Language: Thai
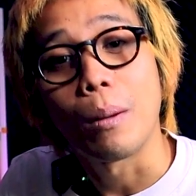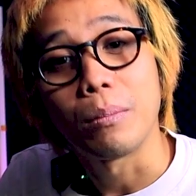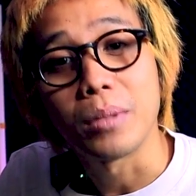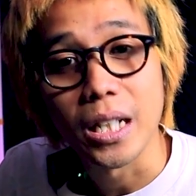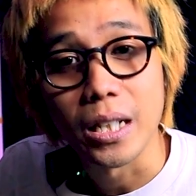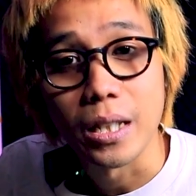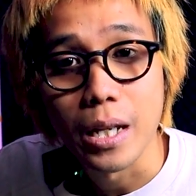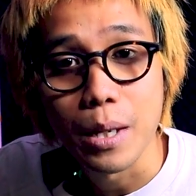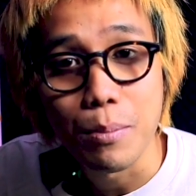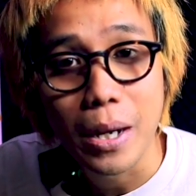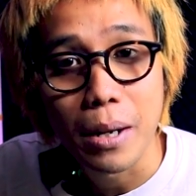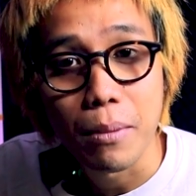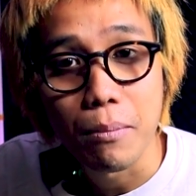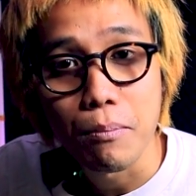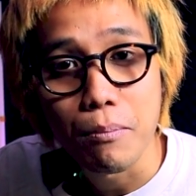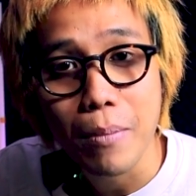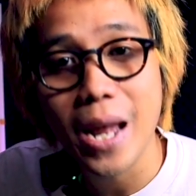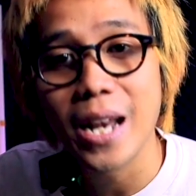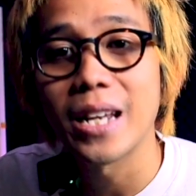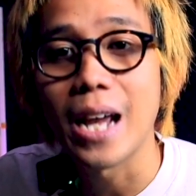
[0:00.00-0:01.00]
ความถี่ที่มัน
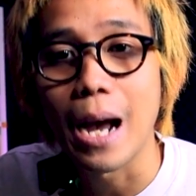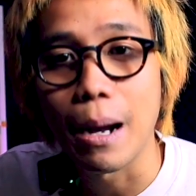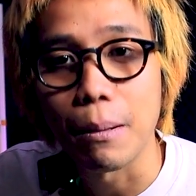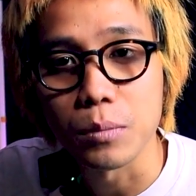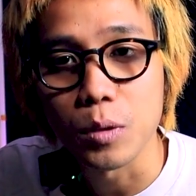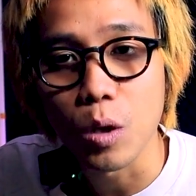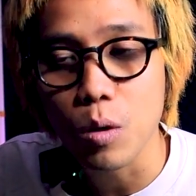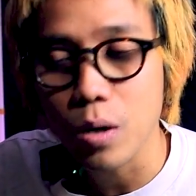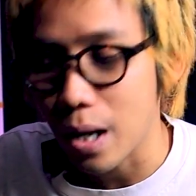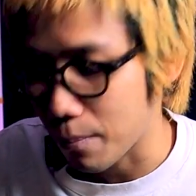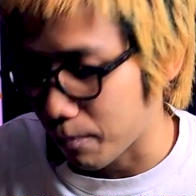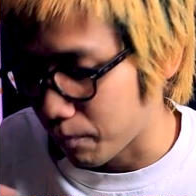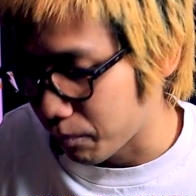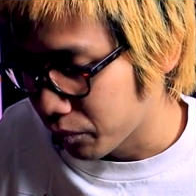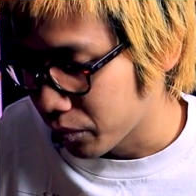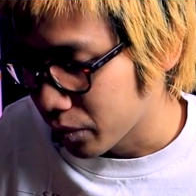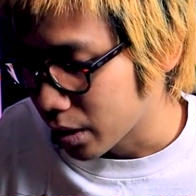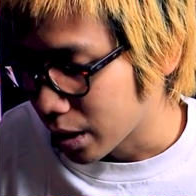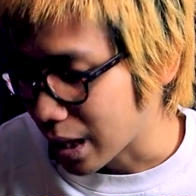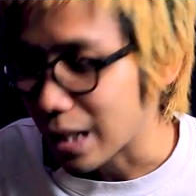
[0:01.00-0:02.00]
แม่นยำ เท่ากับ
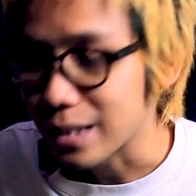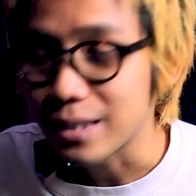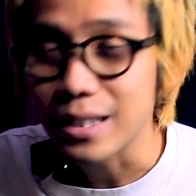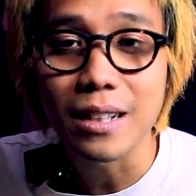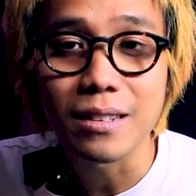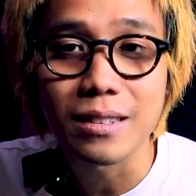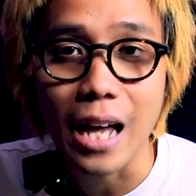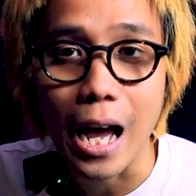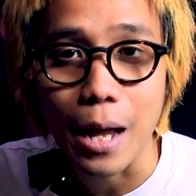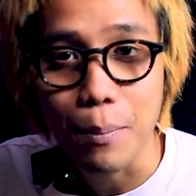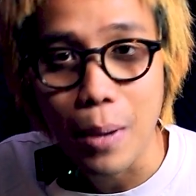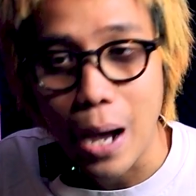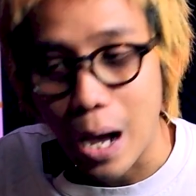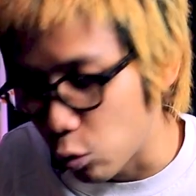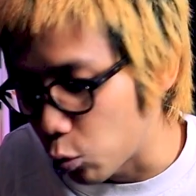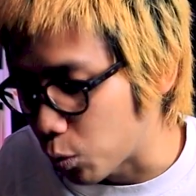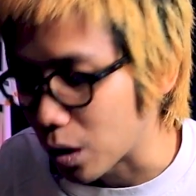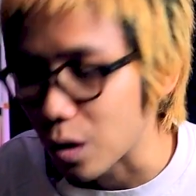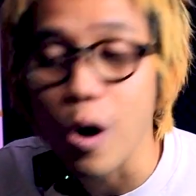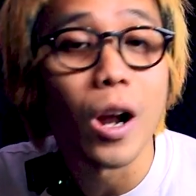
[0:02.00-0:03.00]
การตั้งสายผ่าน
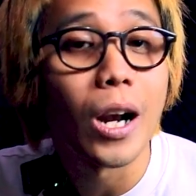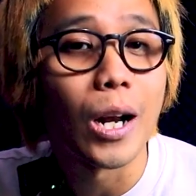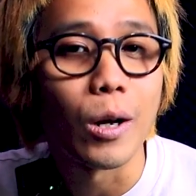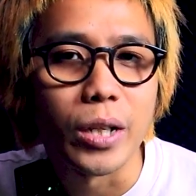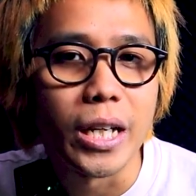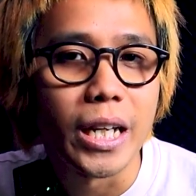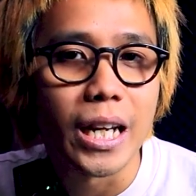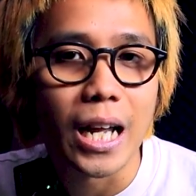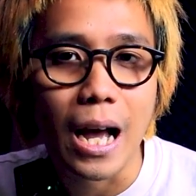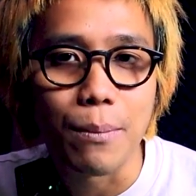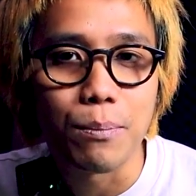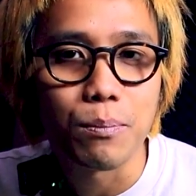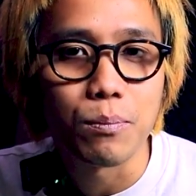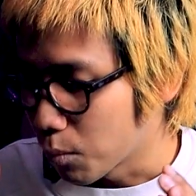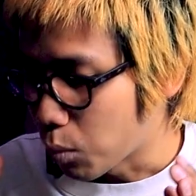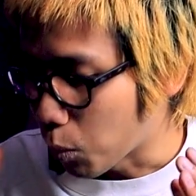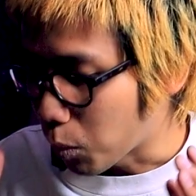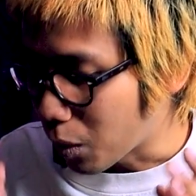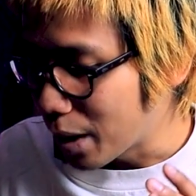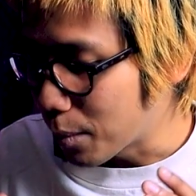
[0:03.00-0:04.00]
อุปกรณ์เหล่านี้นะครับ
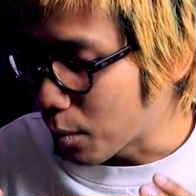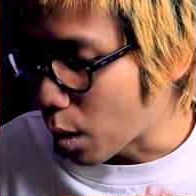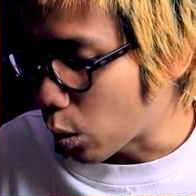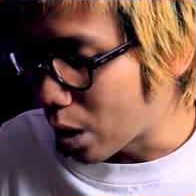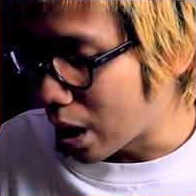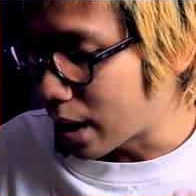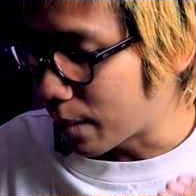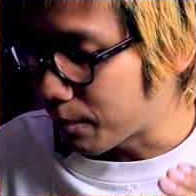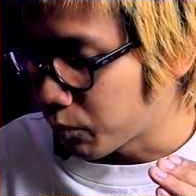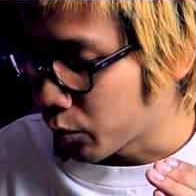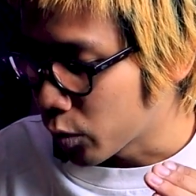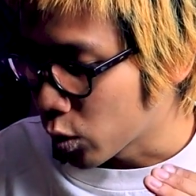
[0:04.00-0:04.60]
ผมก็เลยมองว่า